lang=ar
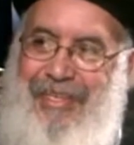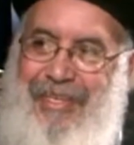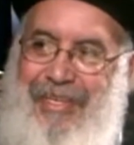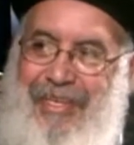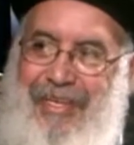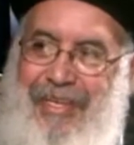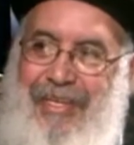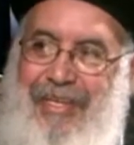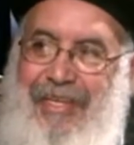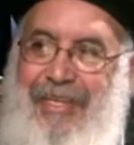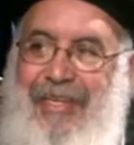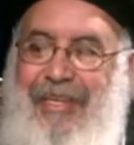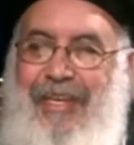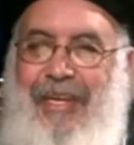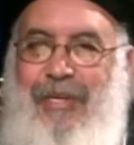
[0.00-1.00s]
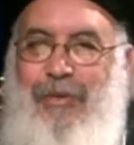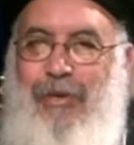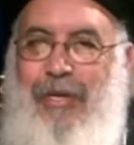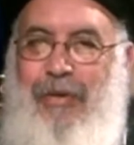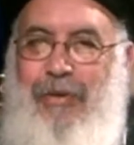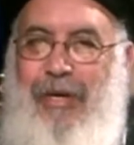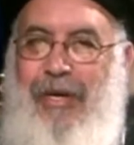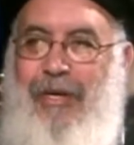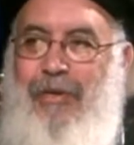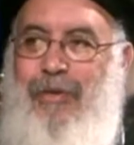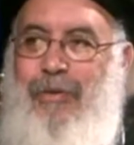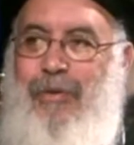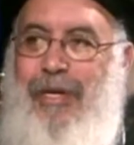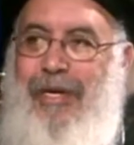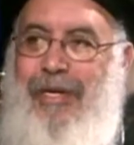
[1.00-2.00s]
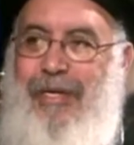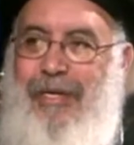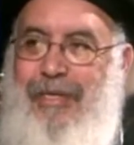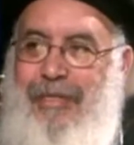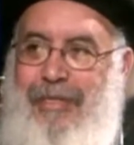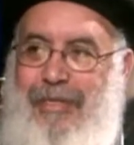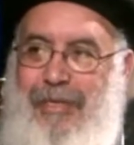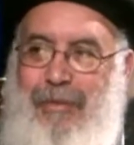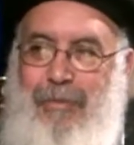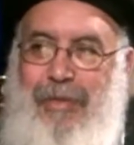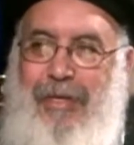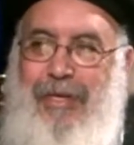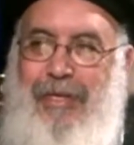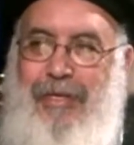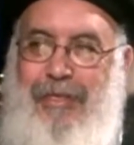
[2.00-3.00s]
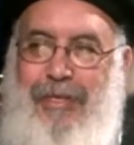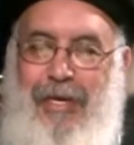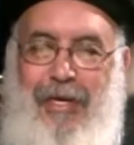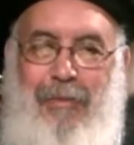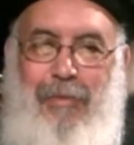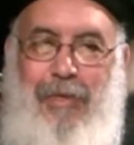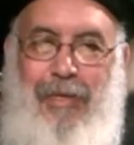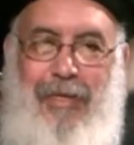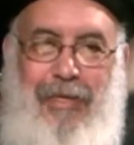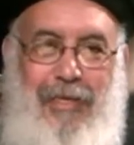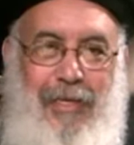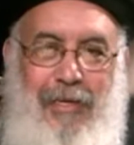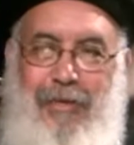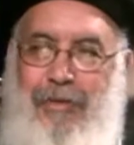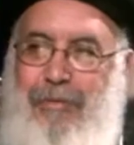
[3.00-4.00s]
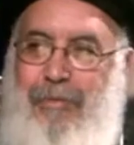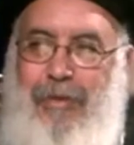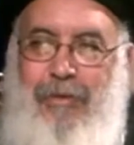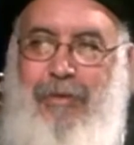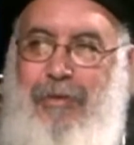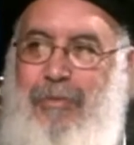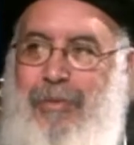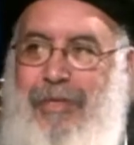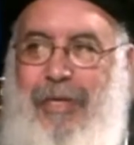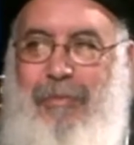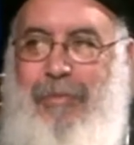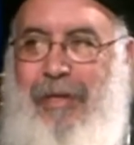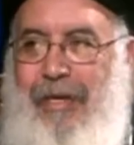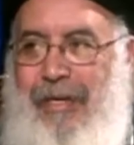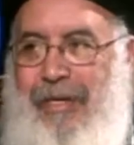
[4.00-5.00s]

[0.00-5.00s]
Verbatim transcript: اه لأنه لو قال جواه كنز يمكن أصحاب الأرض قالوا له مش هنبيع لك